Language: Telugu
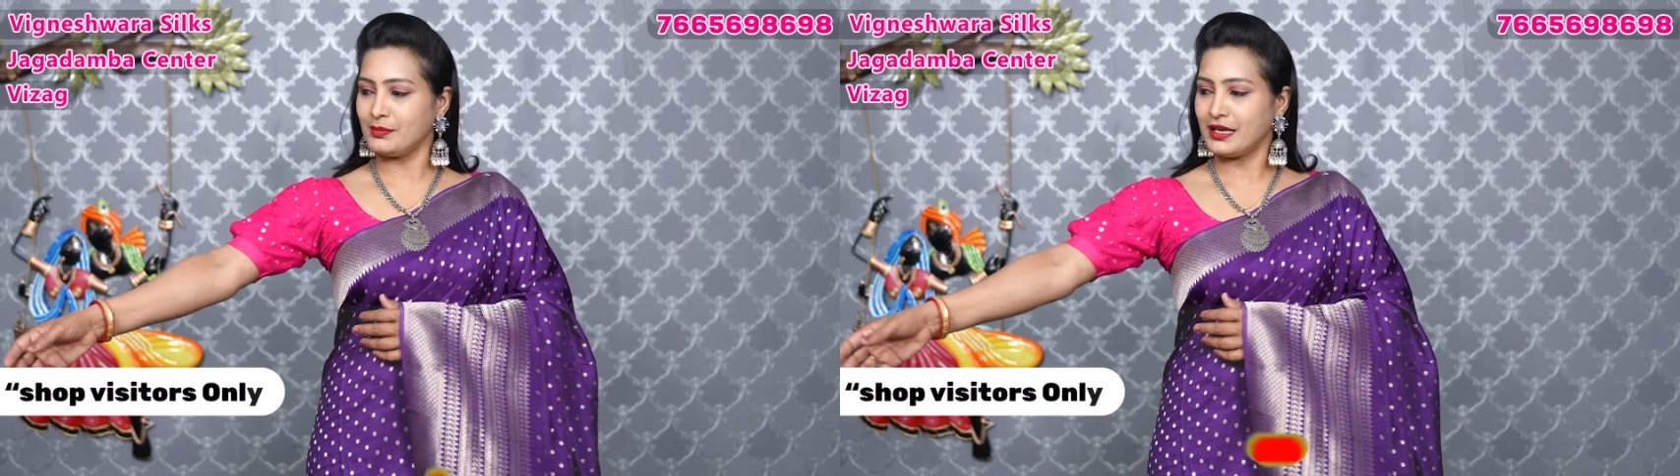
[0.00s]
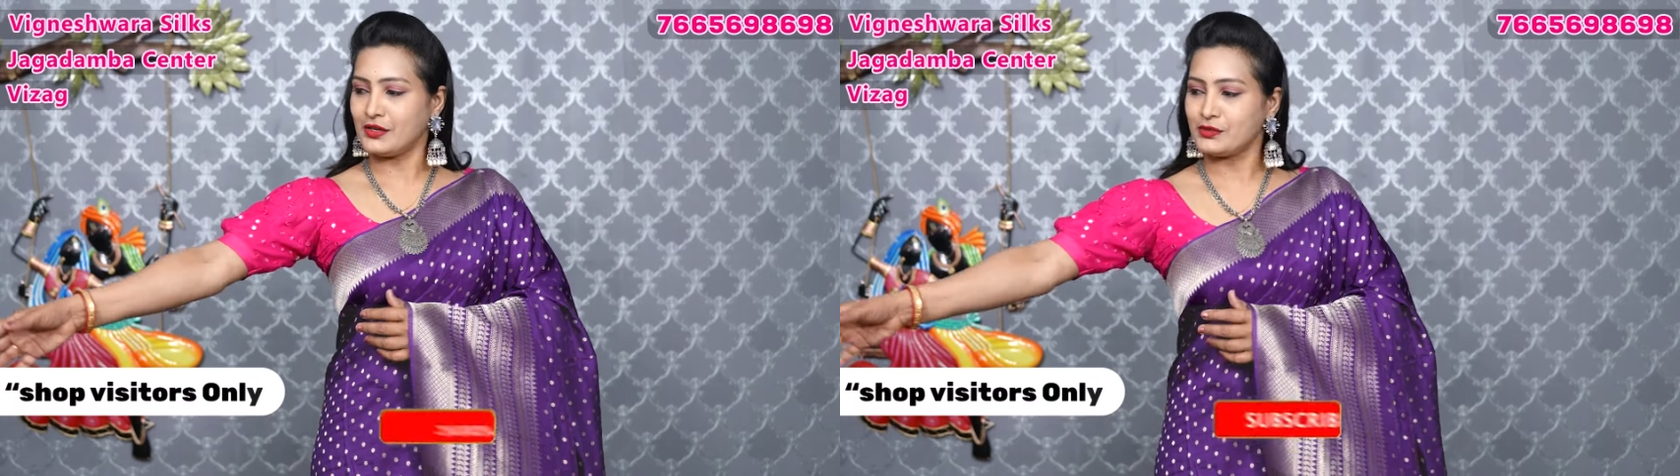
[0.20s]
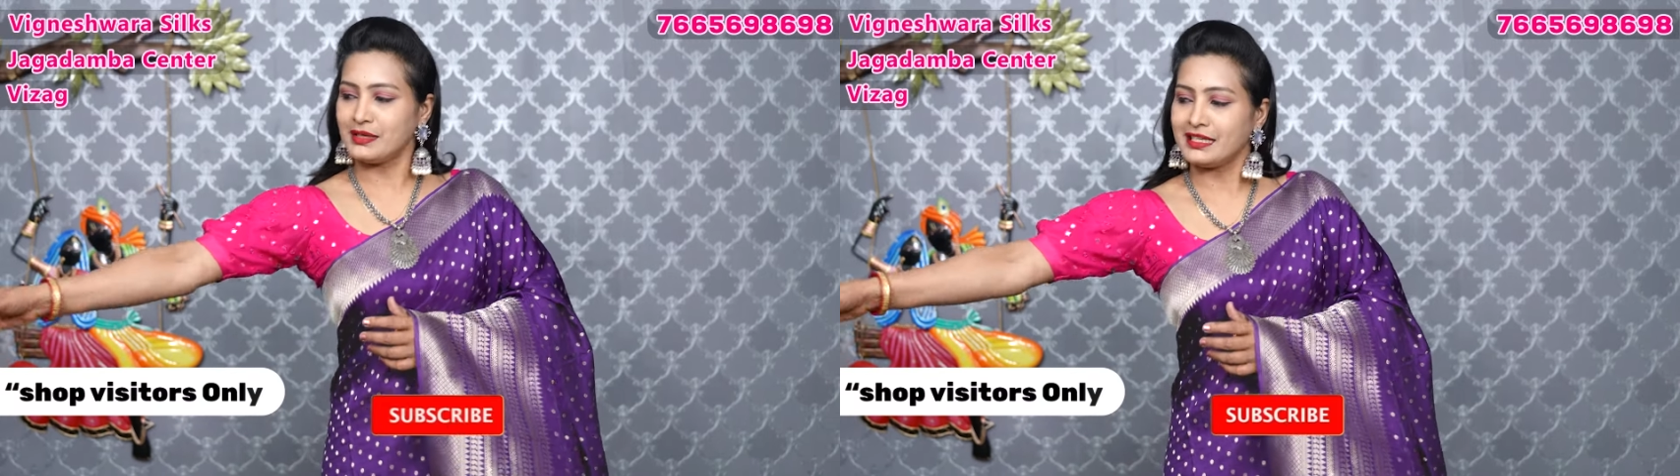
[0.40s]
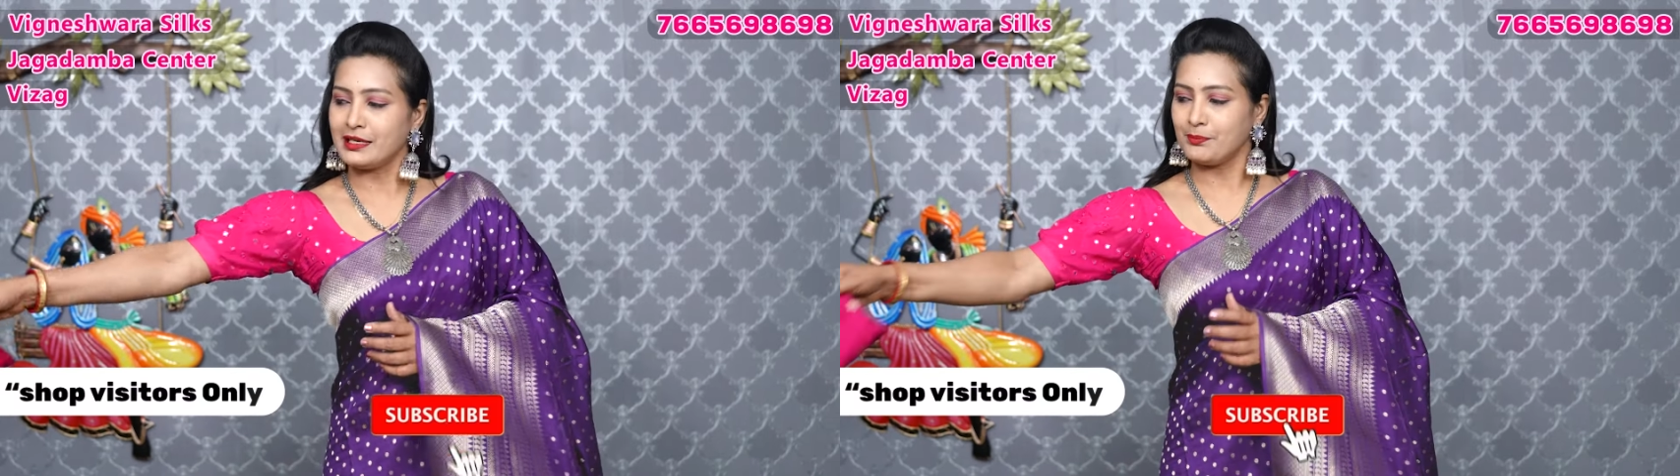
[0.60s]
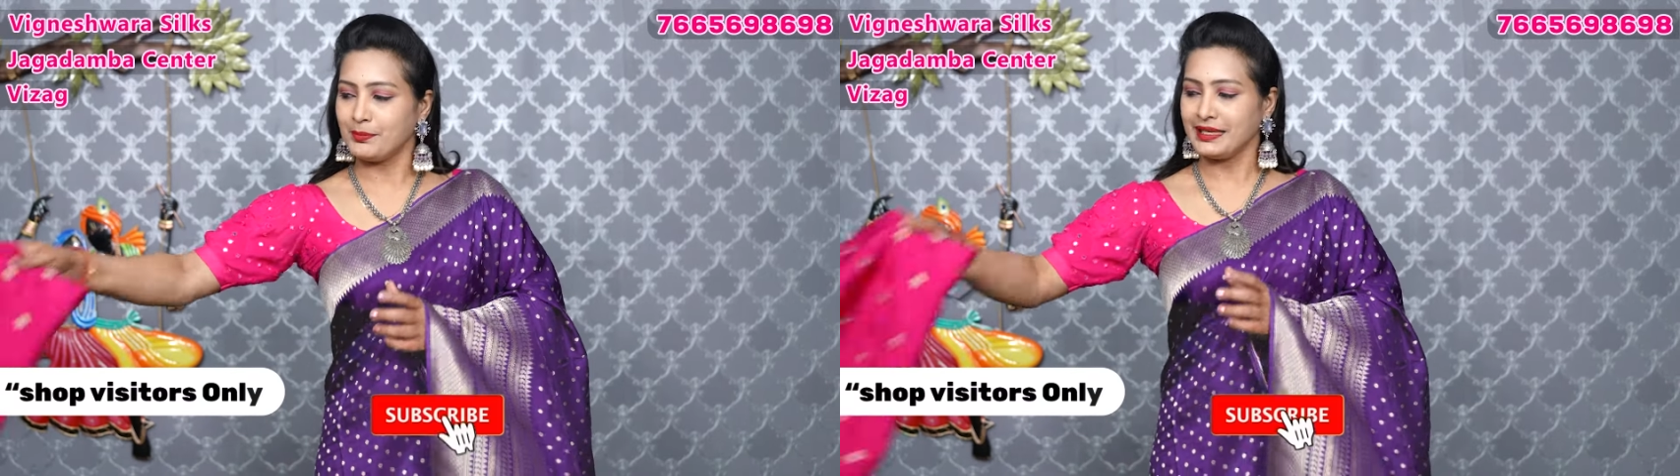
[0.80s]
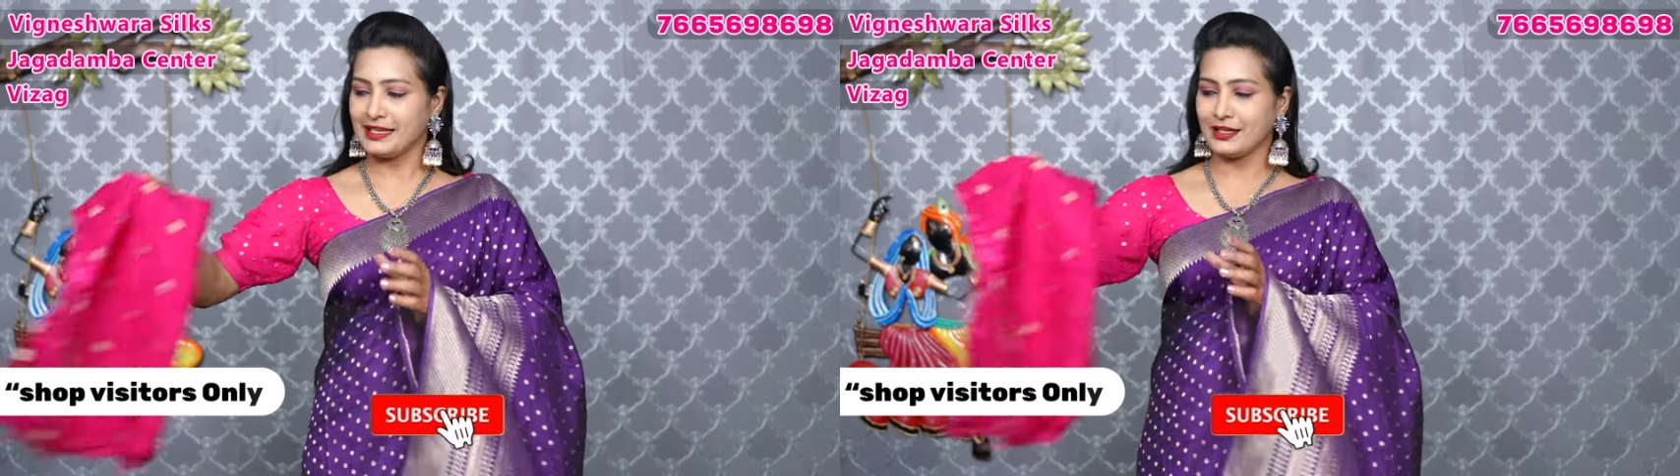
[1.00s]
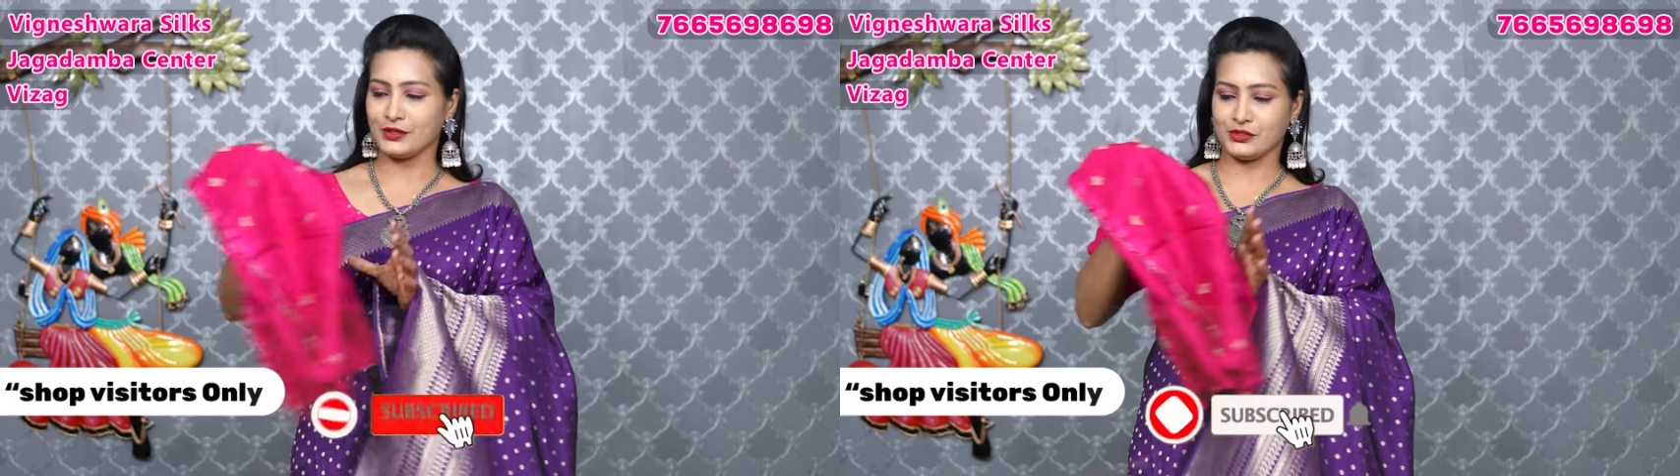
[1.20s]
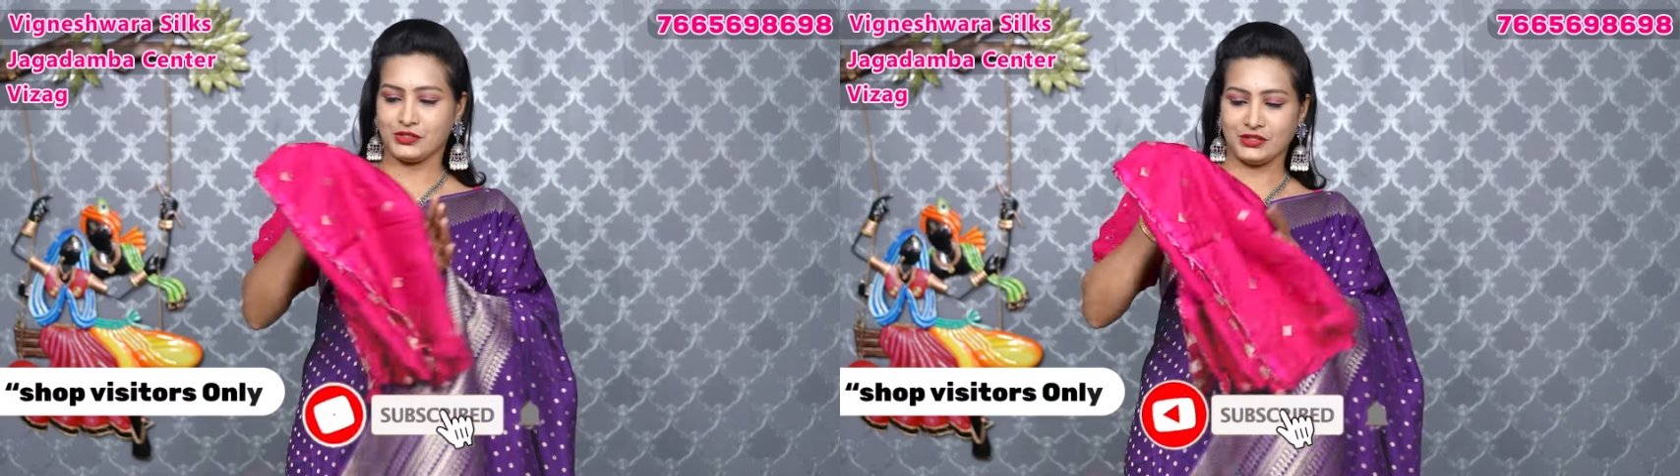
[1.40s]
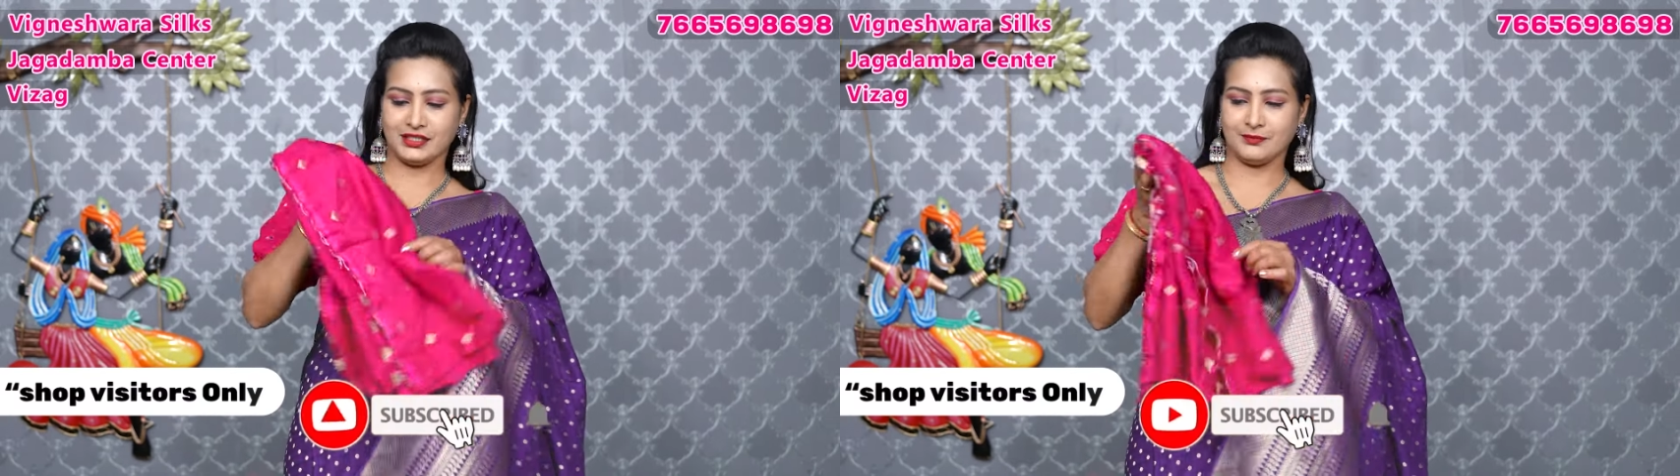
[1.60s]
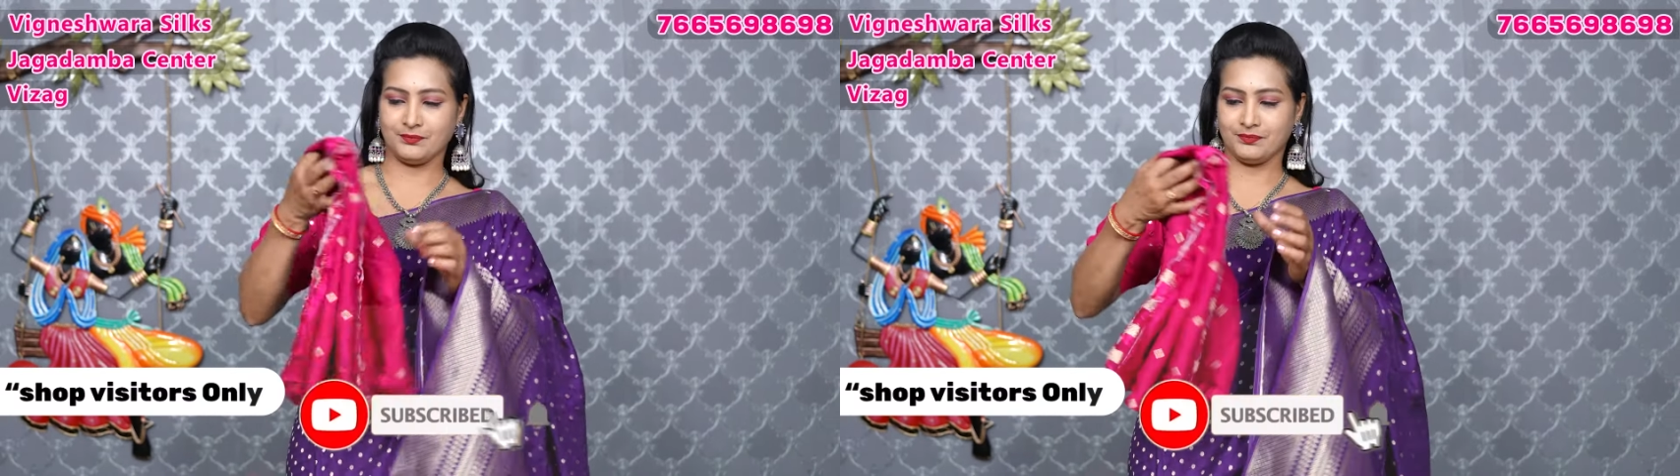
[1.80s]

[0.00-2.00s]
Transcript: బ్లౌజ్ మనకి పింక్లో వచ్చింది